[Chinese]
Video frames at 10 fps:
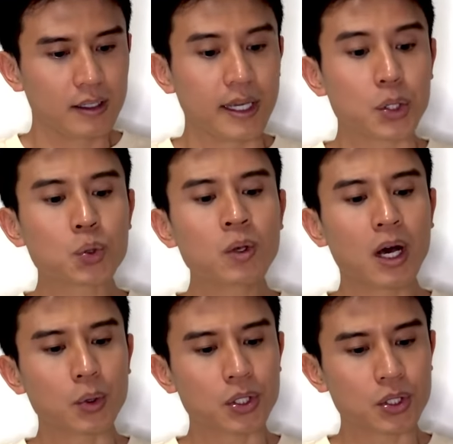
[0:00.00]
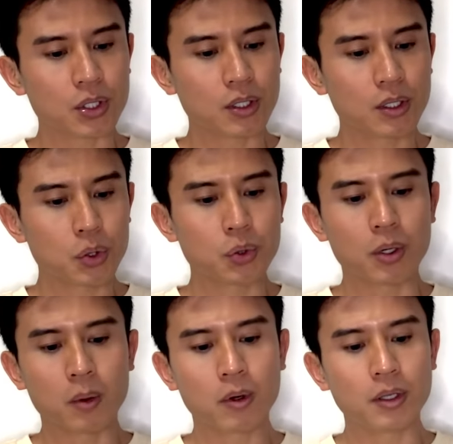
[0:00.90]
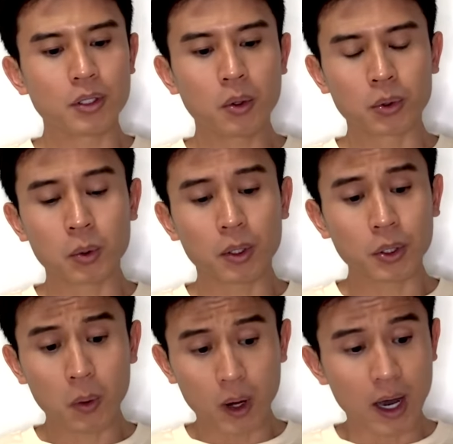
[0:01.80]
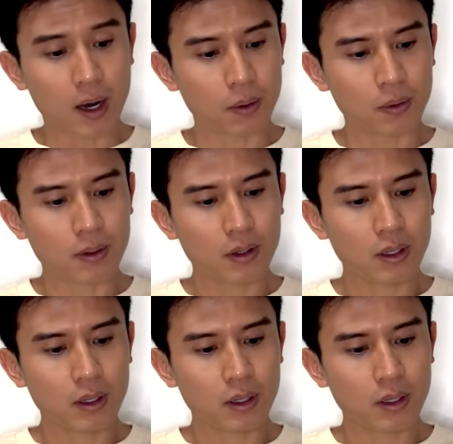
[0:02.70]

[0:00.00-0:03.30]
野猪老师学问又多又好，